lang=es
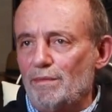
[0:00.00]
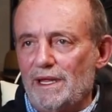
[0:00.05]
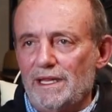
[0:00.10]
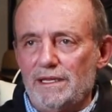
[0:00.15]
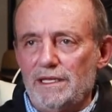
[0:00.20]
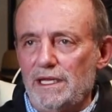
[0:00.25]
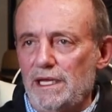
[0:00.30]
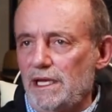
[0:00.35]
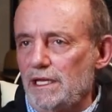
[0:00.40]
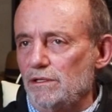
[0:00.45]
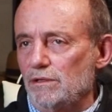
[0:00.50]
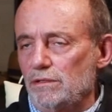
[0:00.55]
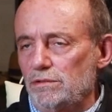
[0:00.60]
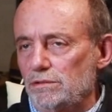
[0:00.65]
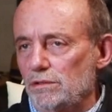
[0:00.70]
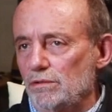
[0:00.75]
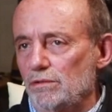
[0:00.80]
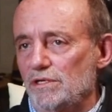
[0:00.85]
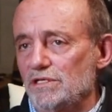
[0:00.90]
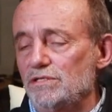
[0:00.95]
medido y
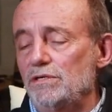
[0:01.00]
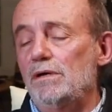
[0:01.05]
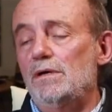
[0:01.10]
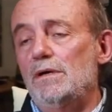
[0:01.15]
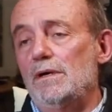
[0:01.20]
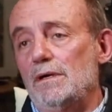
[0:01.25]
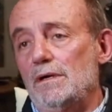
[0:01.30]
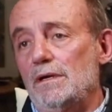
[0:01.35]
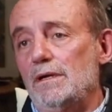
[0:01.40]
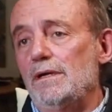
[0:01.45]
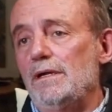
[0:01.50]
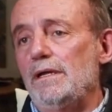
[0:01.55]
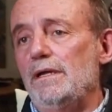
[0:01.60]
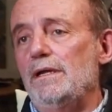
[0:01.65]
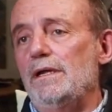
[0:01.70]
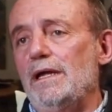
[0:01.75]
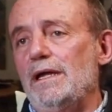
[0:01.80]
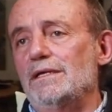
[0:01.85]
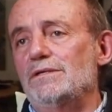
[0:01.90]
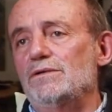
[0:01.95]
todo eso.
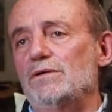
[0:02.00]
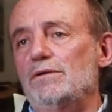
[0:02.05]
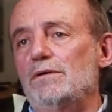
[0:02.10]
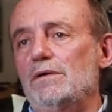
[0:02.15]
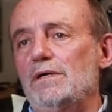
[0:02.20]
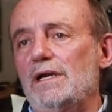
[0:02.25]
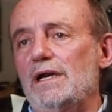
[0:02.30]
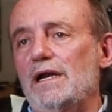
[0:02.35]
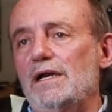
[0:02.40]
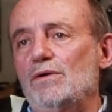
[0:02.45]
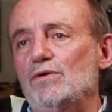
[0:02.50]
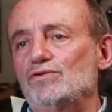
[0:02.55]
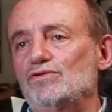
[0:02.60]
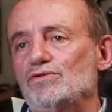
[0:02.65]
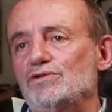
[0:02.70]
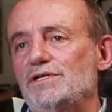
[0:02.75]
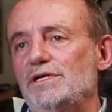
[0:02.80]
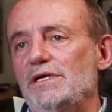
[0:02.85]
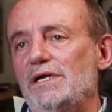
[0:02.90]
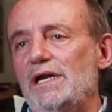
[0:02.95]
Eso eran
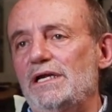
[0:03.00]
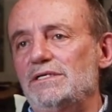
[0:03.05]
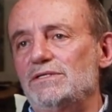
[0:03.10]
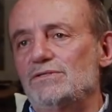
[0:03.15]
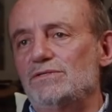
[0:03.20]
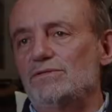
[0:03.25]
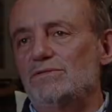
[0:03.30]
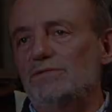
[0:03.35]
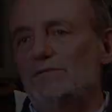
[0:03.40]
otros ingresos.